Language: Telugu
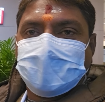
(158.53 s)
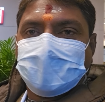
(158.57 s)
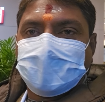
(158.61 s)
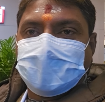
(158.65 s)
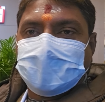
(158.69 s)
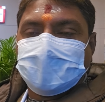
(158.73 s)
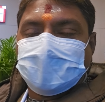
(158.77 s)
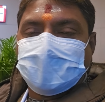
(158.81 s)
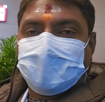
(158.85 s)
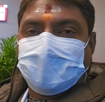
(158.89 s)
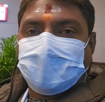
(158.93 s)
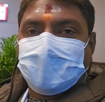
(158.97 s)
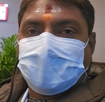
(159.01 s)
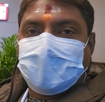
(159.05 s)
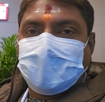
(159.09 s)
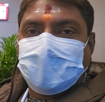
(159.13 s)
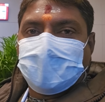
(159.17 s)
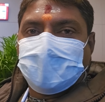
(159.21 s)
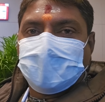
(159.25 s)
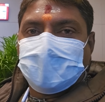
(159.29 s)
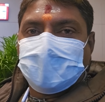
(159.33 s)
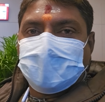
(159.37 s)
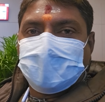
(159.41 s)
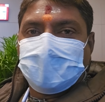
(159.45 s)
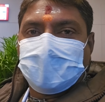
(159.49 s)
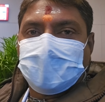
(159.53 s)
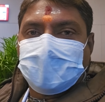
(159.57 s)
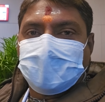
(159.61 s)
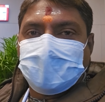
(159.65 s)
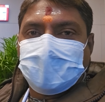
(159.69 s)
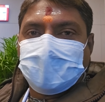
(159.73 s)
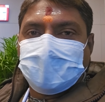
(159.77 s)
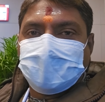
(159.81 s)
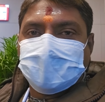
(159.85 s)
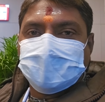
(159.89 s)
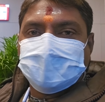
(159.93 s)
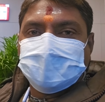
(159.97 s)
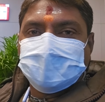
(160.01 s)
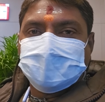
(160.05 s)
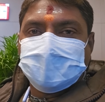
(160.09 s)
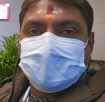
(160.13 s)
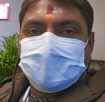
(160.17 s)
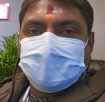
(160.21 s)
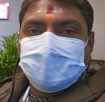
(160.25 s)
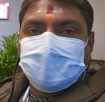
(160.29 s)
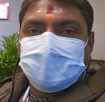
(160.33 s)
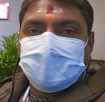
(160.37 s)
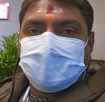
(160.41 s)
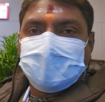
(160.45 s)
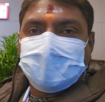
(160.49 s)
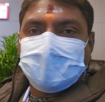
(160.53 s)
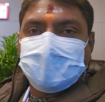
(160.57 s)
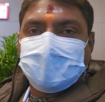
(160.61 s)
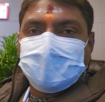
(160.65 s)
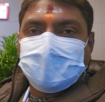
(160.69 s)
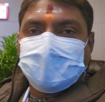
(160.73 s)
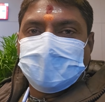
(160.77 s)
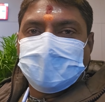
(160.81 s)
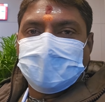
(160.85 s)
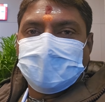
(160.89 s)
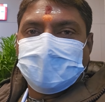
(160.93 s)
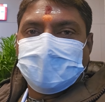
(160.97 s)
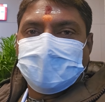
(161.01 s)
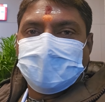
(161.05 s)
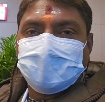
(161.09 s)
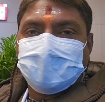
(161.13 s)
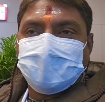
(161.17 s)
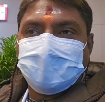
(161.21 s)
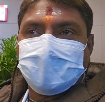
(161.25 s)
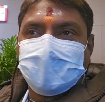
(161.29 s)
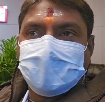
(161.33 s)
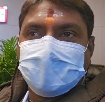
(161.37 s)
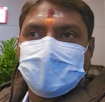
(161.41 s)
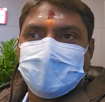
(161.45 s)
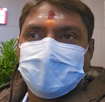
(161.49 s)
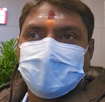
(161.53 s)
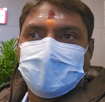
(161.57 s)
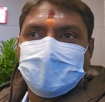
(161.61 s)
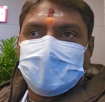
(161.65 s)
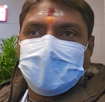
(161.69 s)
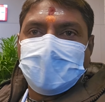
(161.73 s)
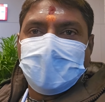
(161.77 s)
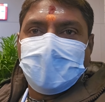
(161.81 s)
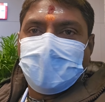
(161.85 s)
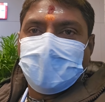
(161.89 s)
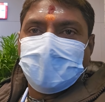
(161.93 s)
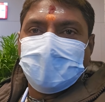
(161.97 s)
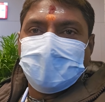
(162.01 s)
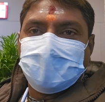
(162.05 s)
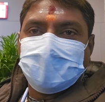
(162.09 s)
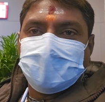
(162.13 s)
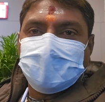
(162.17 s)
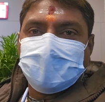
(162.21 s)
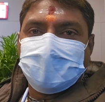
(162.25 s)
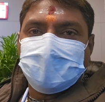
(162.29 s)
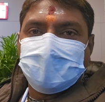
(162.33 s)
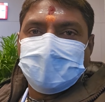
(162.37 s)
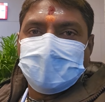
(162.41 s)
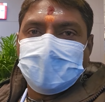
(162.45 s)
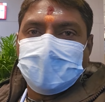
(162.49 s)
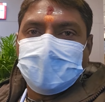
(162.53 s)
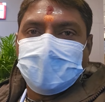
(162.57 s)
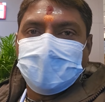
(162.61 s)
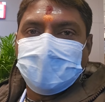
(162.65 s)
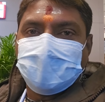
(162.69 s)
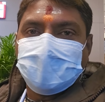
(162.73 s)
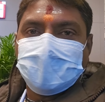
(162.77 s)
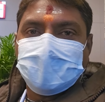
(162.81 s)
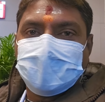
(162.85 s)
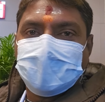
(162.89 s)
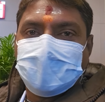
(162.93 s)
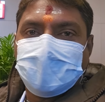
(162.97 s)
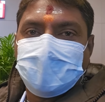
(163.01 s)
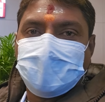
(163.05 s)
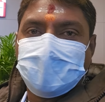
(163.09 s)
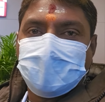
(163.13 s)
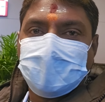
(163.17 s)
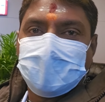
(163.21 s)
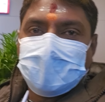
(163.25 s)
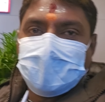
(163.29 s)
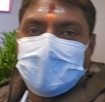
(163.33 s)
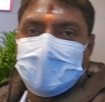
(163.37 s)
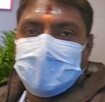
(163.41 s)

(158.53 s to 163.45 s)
అందువేళ ఏమైనా ప్రాబ్లం వచ్చిందనుకోరి మీరేమో ఢిల్లీలో ఉంటారు నేనేమో మధ్యలో ఉంటా